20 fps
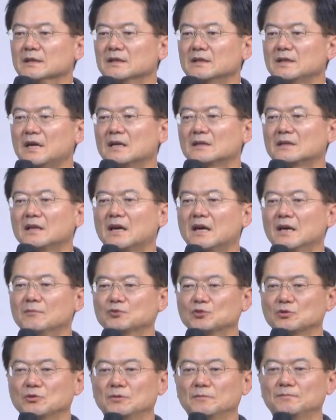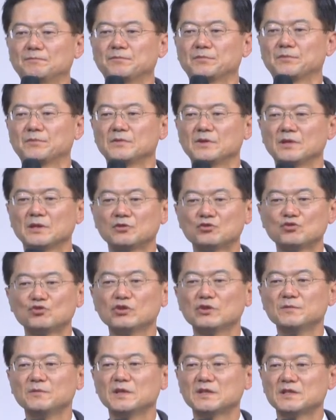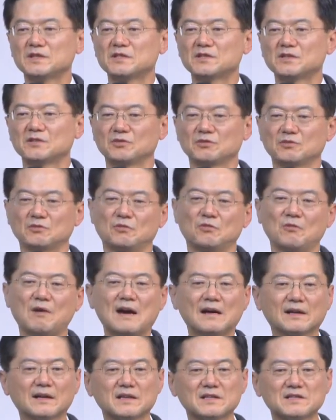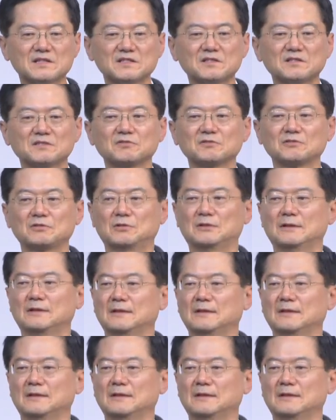당당함으로 예, 주님의 시선으로 왕의 시선으로